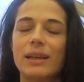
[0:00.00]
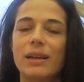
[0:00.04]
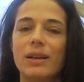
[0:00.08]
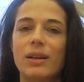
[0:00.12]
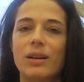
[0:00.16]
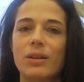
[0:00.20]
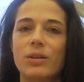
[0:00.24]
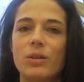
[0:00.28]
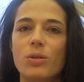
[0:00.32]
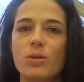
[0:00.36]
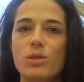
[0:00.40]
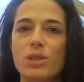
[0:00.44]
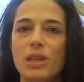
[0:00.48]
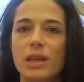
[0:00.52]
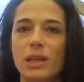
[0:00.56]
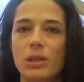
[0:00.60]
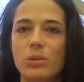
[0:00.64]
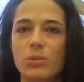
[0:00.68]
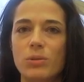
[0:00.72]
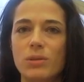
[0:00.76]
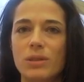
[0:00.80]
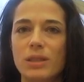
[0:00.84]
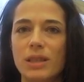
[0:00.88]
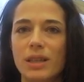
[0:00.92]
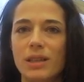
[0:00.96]
euh, que j'ai
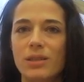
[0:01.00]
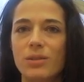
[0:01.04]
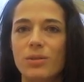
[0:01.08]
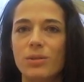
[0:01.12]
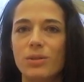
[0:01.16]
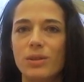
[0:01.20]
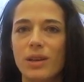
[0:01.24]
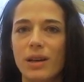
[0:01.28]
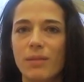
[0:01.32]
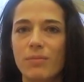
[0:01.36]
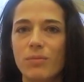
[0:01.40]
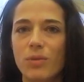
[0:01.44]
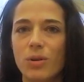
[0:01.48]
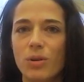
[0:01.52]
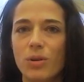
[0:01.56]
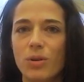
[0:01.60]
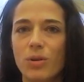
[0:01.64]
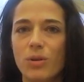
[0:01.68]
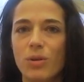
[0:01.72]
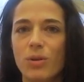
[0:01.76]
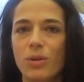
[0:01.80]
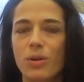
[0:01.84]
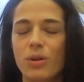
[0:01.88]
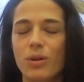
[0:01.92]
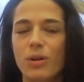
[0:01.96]
étudié
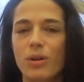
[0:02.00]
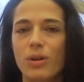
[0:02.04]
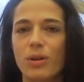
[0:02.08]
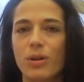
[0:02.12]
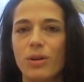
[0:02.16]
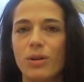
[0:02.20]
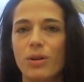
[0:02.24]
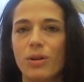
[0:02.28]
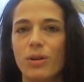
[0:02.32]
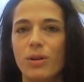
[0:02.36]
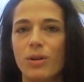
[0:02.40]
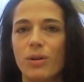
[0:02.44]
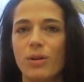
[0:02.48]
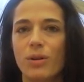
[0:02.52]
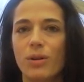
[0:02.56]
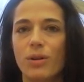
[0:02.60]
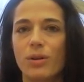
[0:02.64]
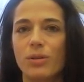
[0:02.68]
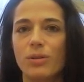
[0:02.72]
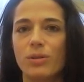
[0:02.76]
notamment euh,